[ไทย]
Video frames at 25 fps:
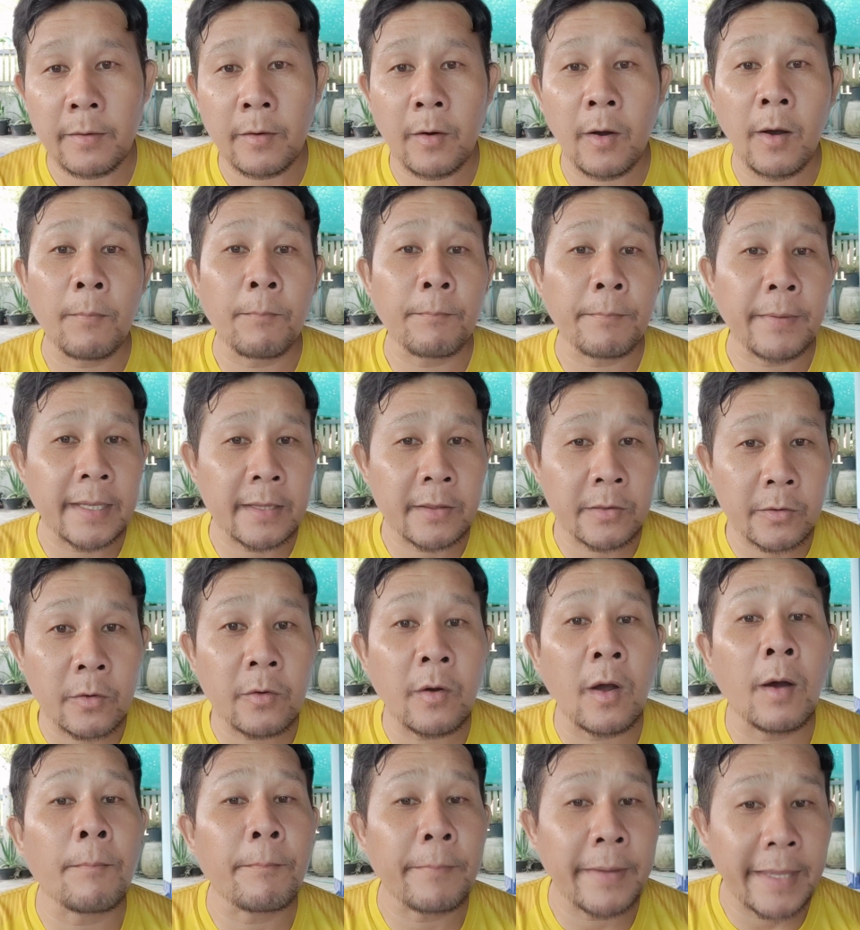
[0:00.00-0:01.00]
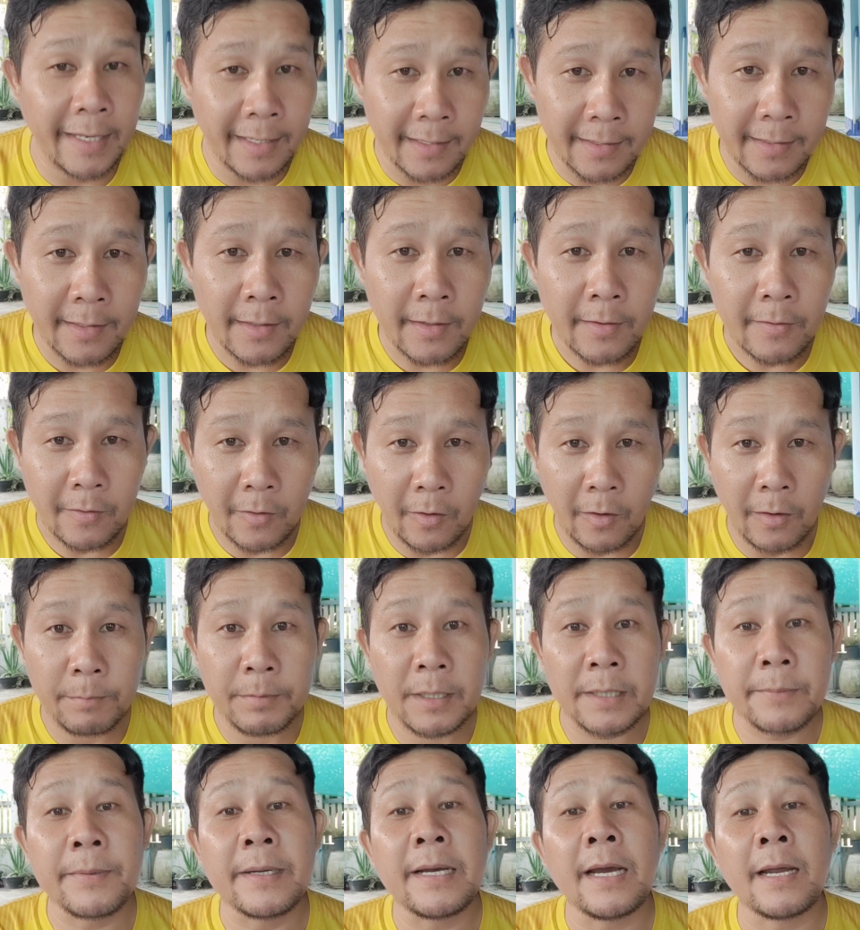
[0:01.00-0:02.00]
คอมเมนต์ทุกคอมเมนต์ของ
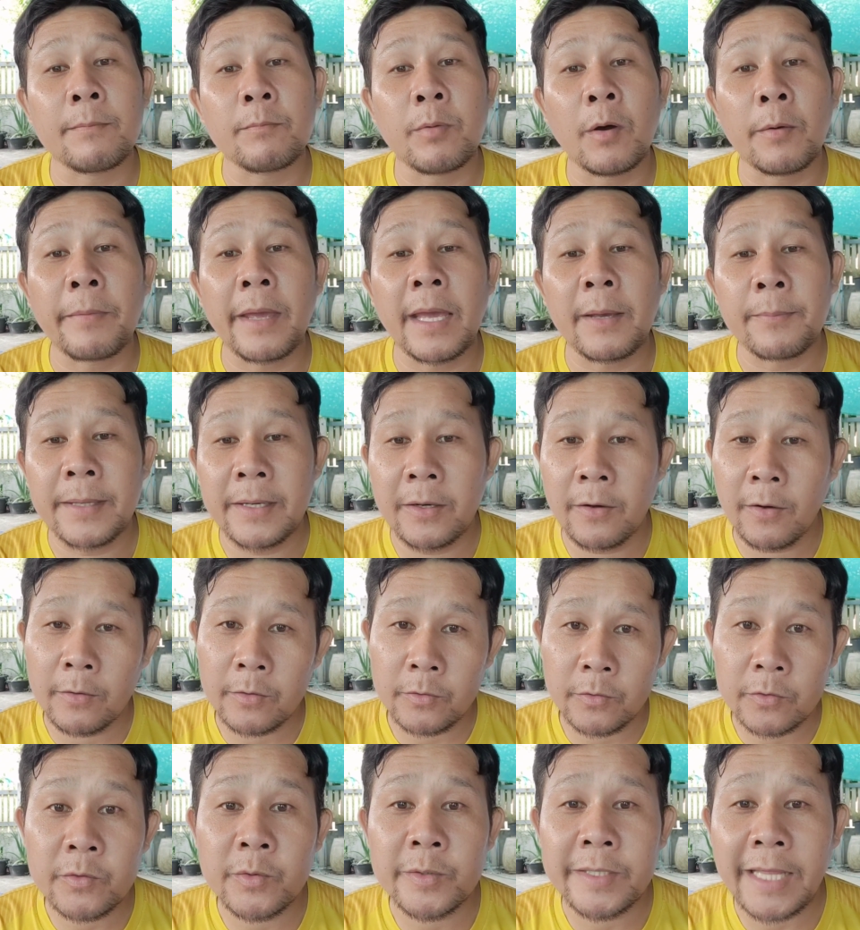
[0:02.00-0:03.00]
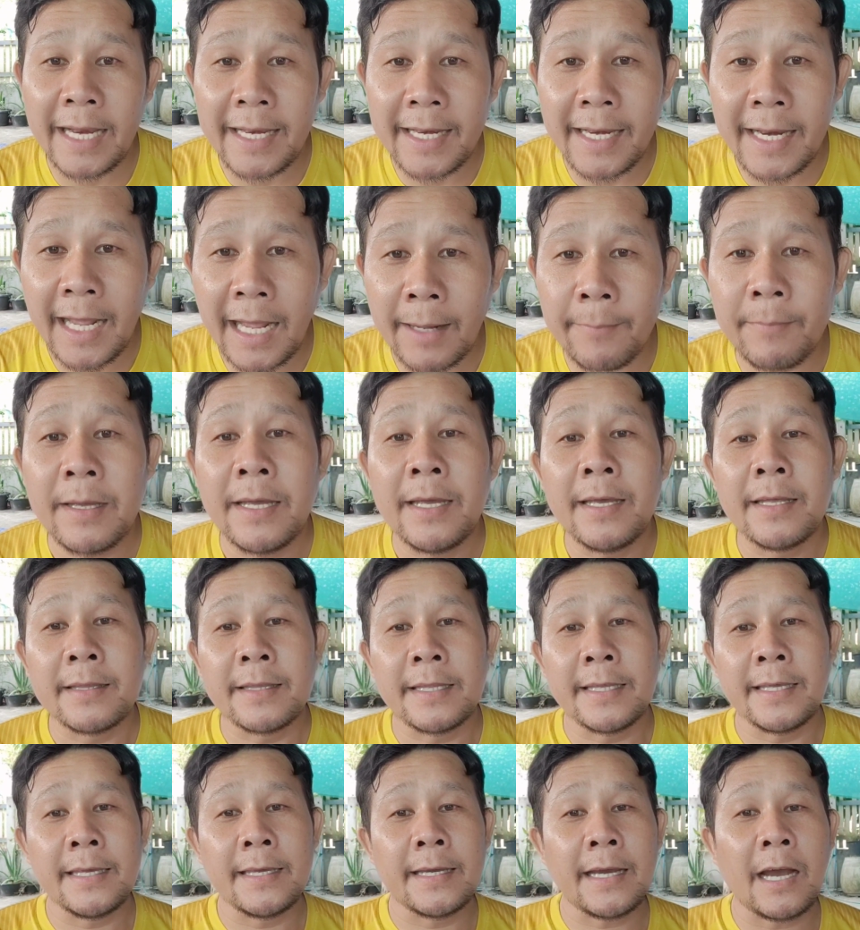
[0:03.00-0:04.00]
เพื่อนๆพ่อแม่พี่น้องทุก ๆท่านนะครับ
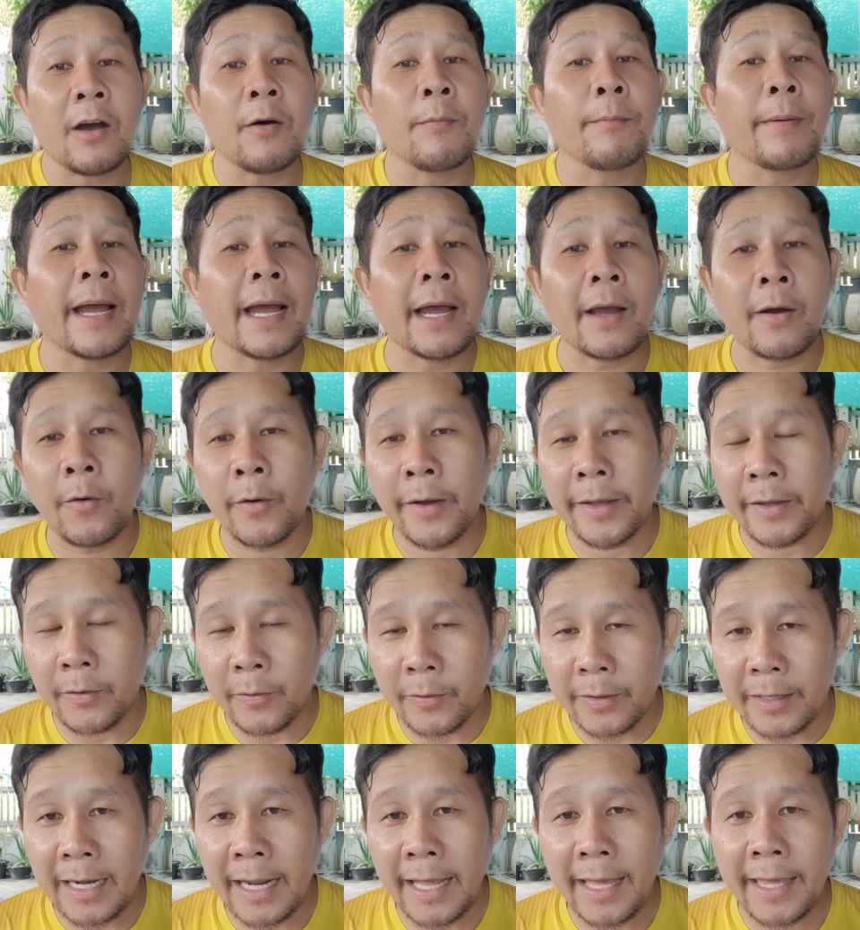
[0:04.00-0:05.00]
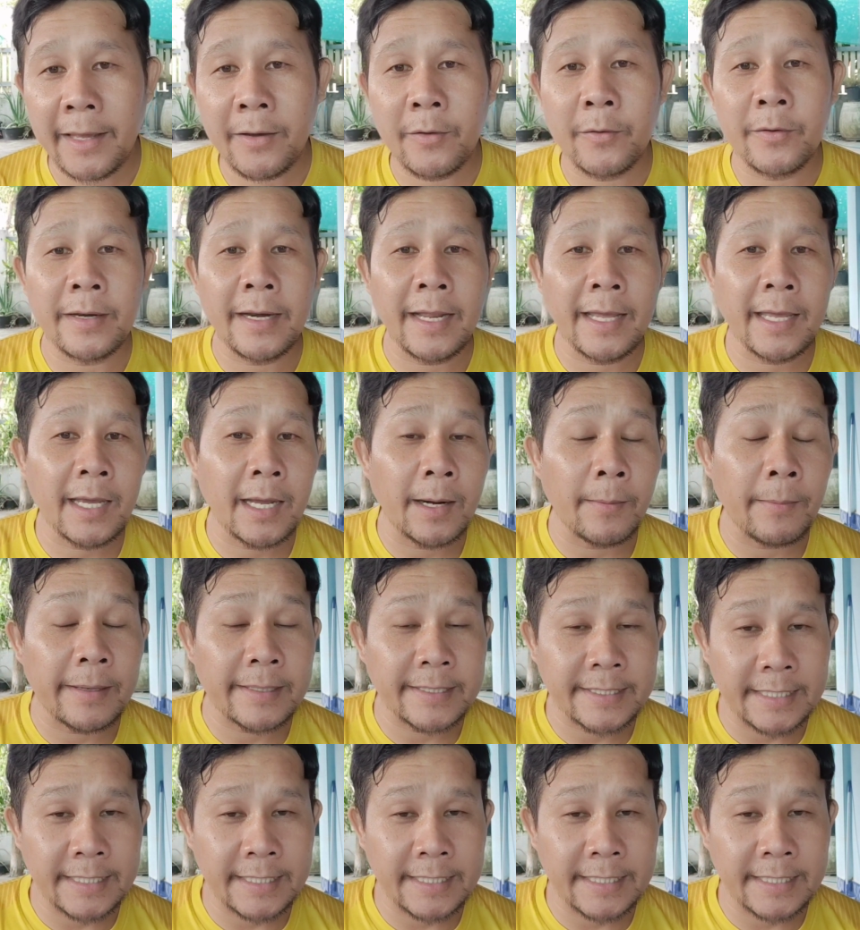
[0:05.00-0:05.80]
ที่เข้ามาคอยกดไลค์กดให้กำลัง